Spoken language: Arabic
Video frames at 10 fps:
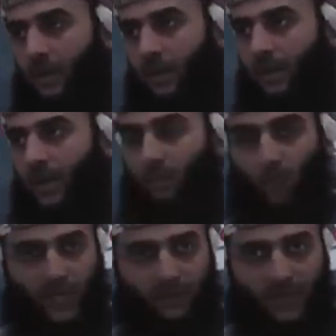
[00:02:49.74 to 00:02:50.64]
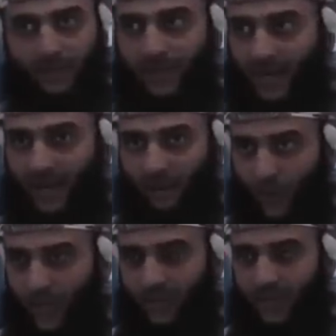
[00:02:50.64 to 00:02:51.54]
آه، البريمي دخل
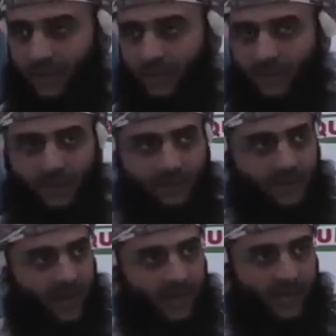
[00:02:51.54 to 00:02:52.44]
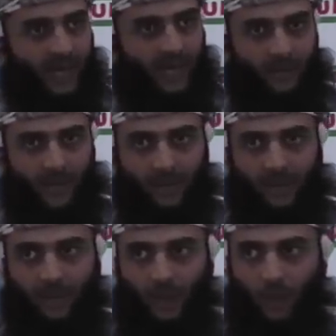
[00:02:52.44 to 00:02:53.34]
البريمي دخل إلى
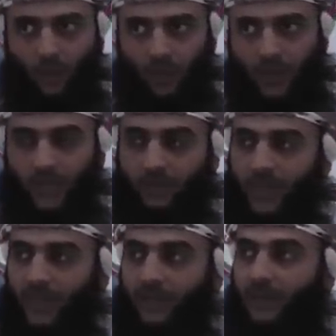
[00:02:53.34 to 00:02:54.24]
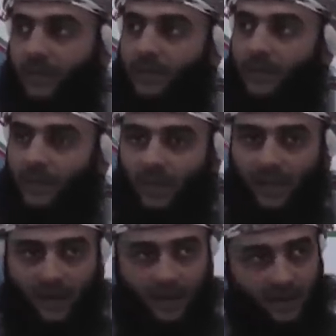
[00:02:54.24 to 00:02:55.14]
عبري ومن عبري
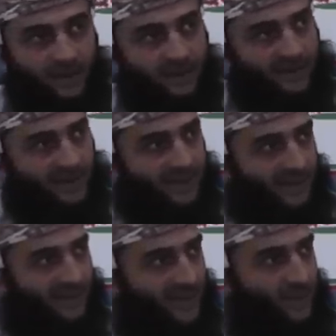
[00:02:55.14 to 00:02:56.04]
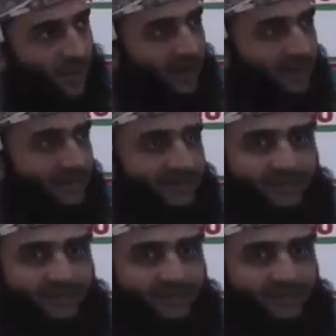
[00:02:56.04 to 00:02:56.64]
إلى نزوة